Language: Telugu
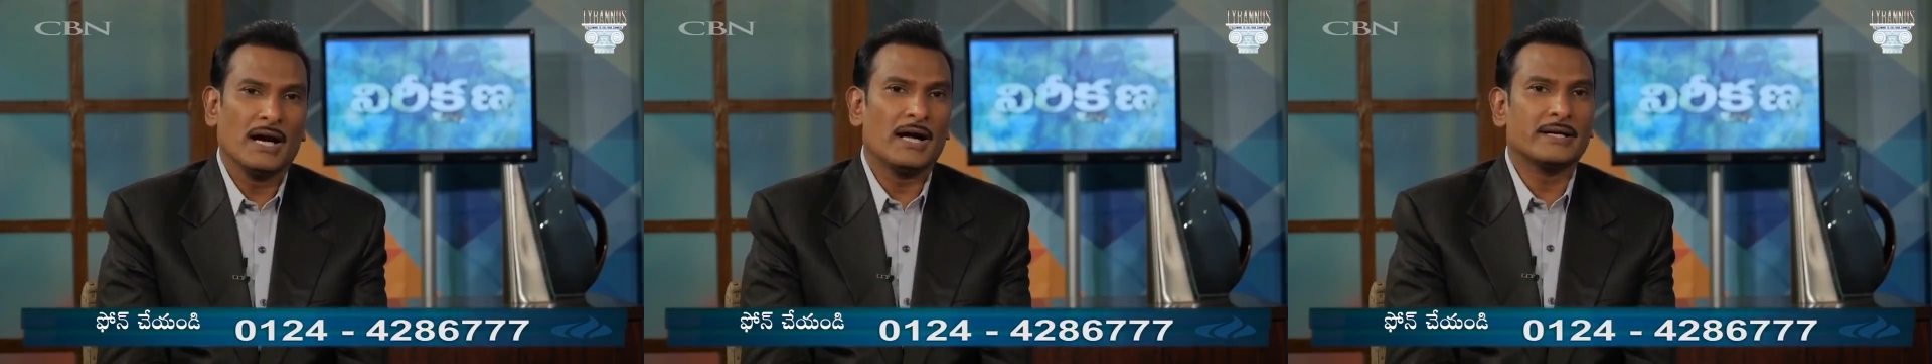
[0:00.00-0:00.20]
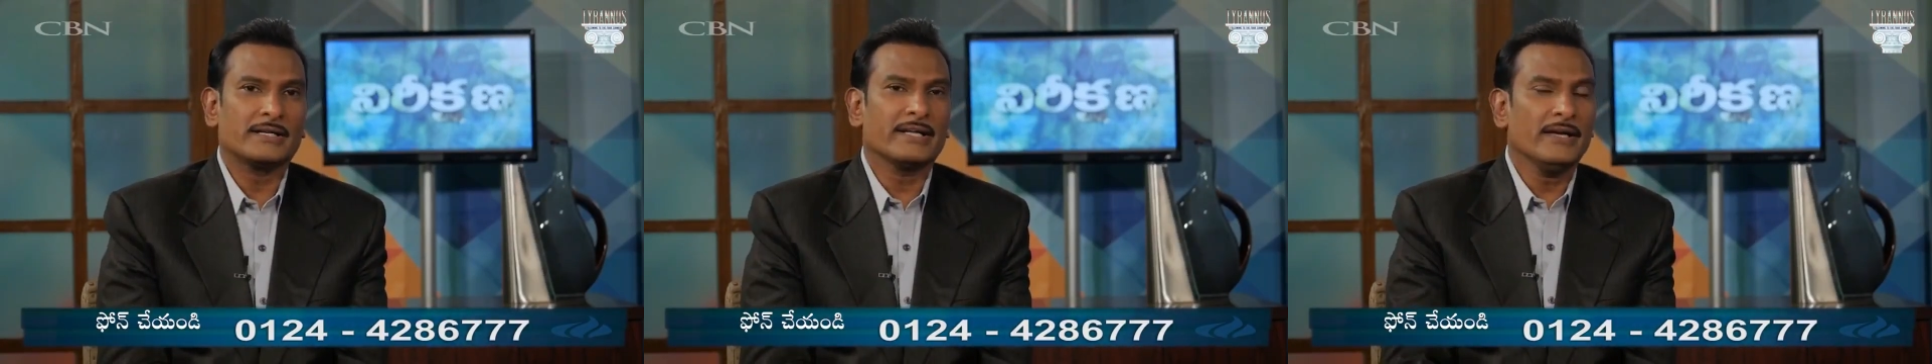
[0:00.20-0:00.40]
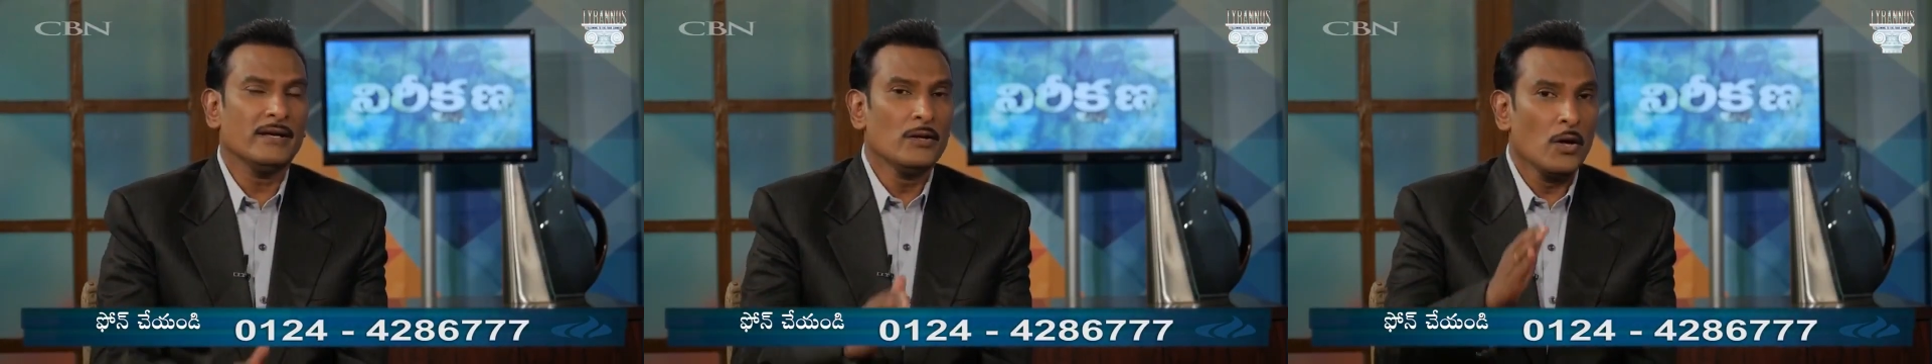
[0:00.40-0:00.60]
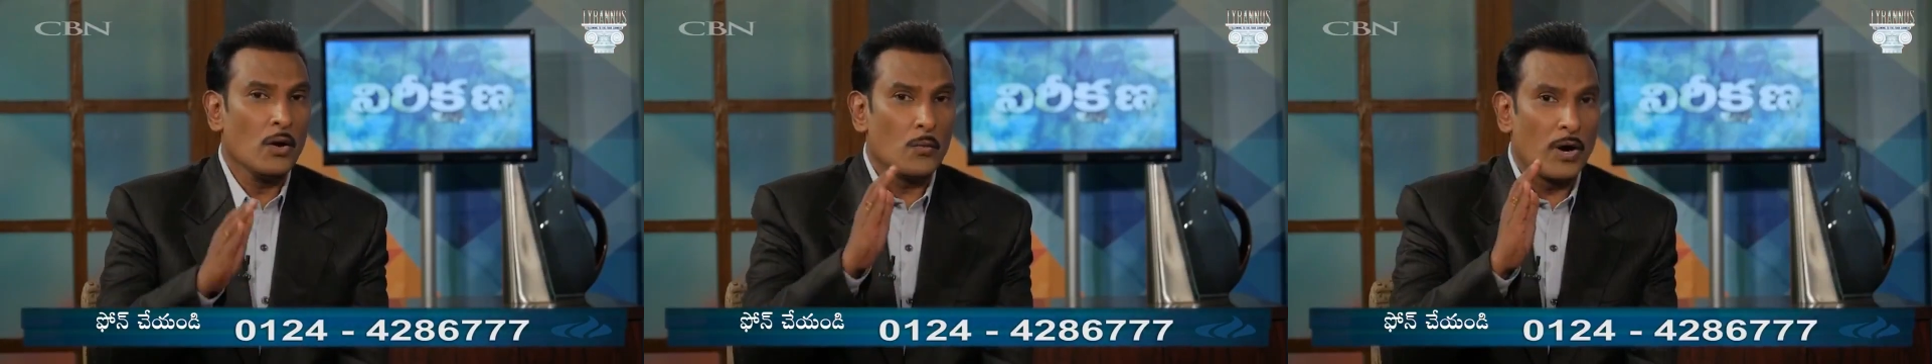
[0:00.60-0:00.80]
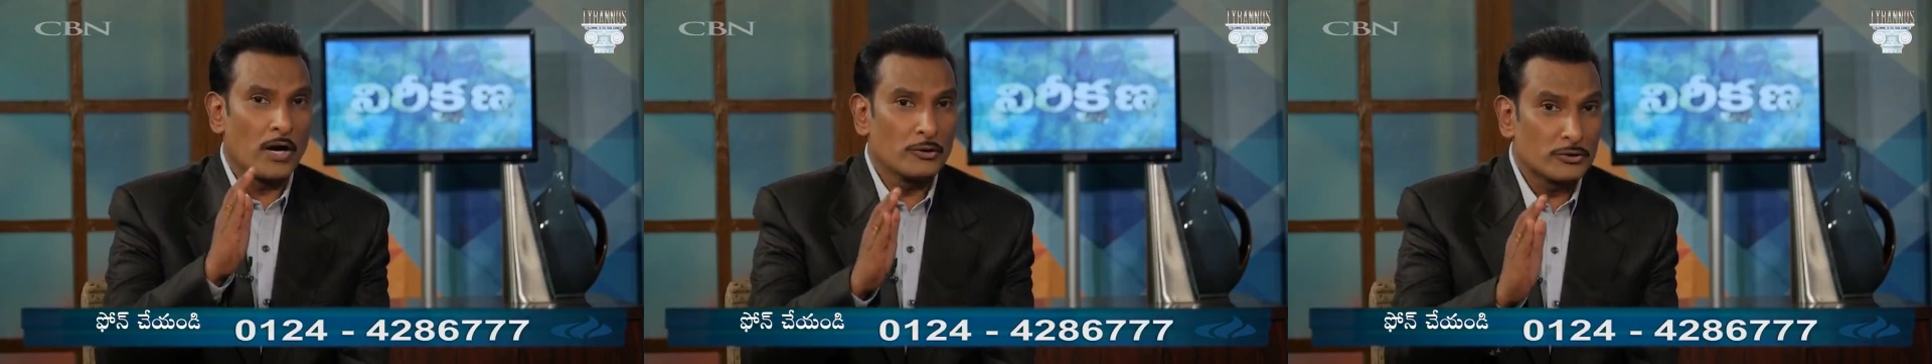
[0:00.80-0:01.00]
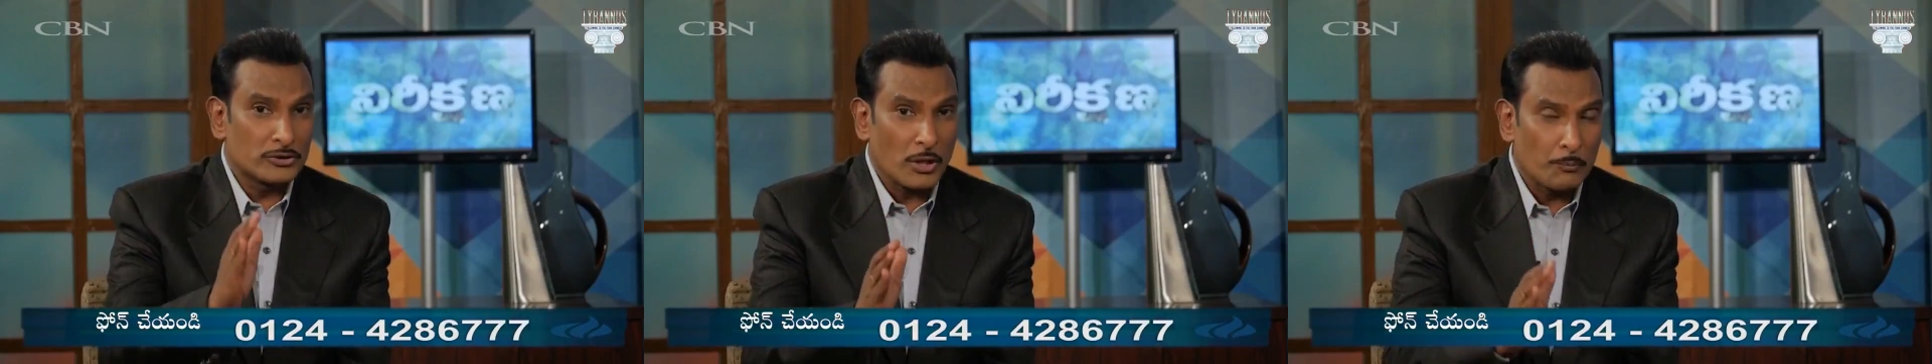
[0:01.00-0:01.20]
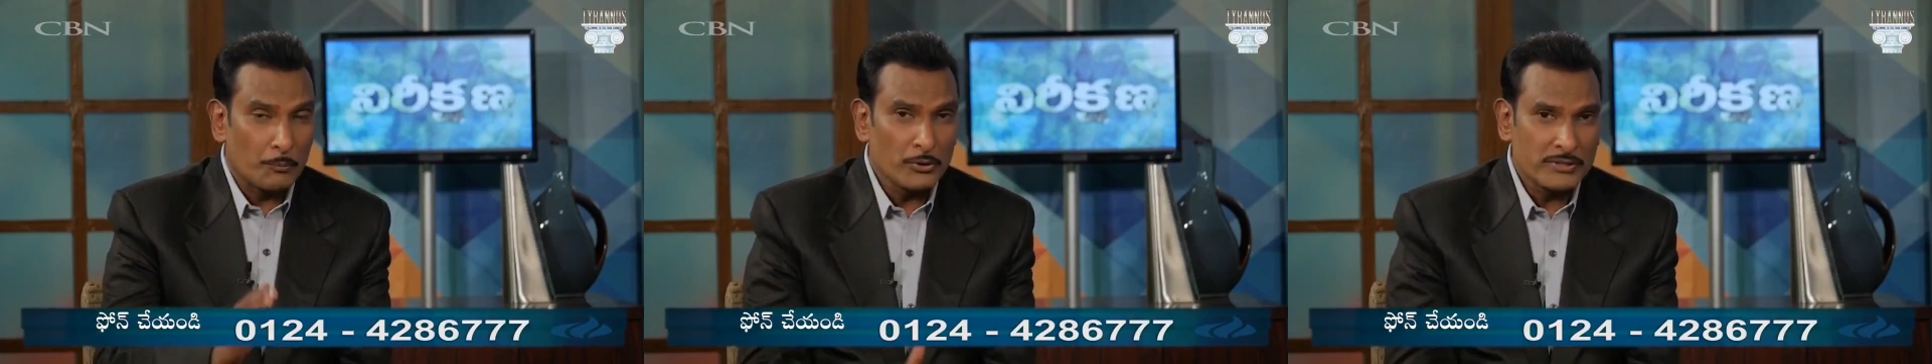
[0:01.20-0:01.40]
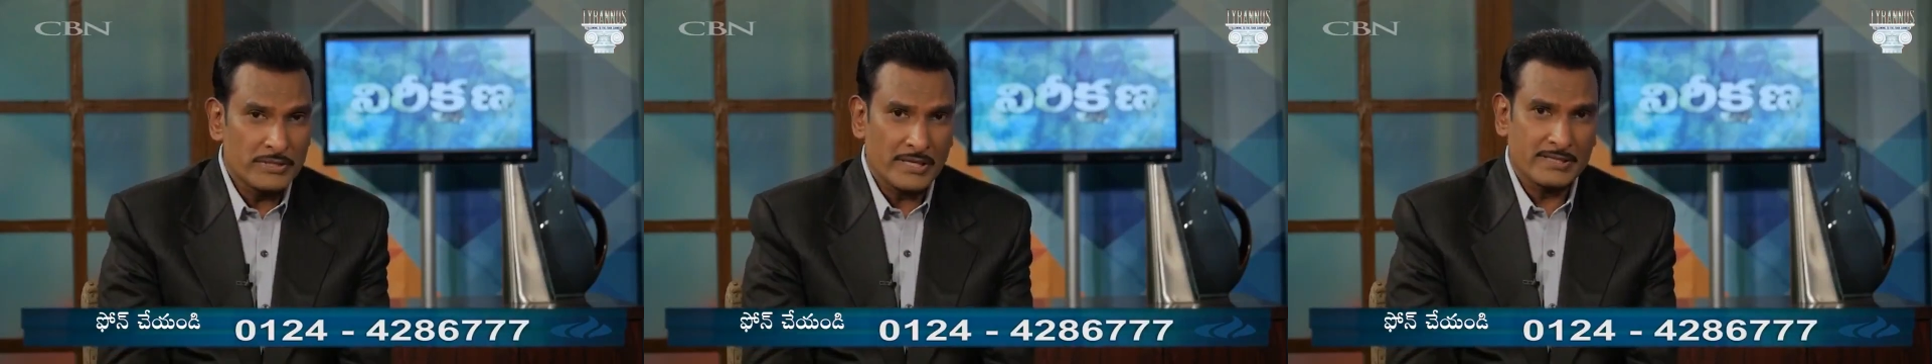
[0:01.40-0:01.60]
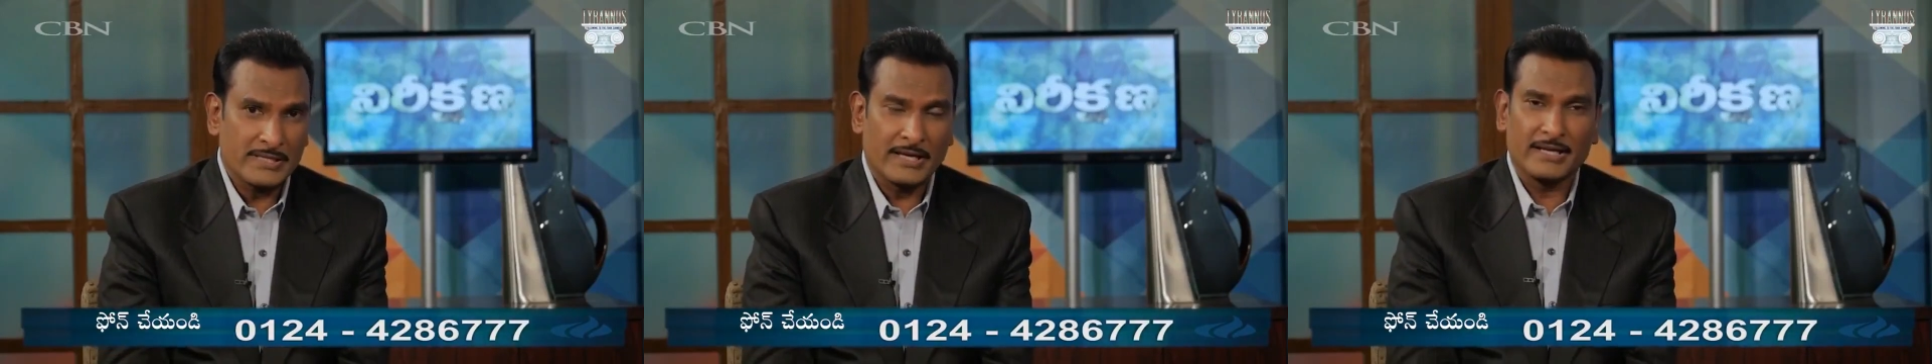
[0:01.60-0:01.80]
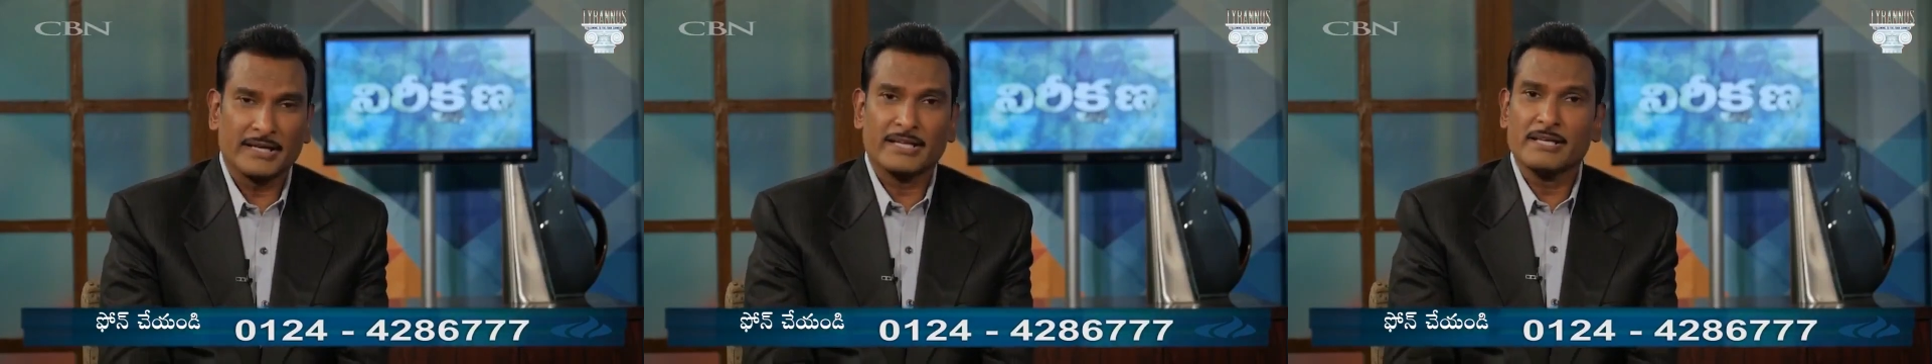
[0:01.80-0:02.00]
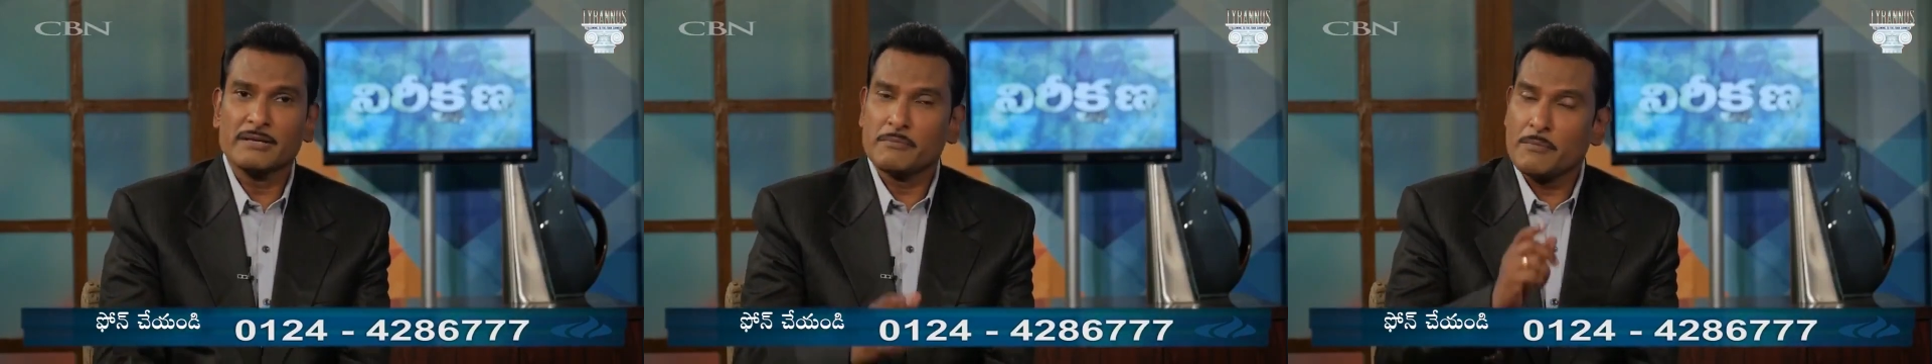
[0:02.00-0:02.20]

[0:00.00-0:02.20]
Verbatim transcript: అంటే వాళ్ళు తప్పులు చేశారని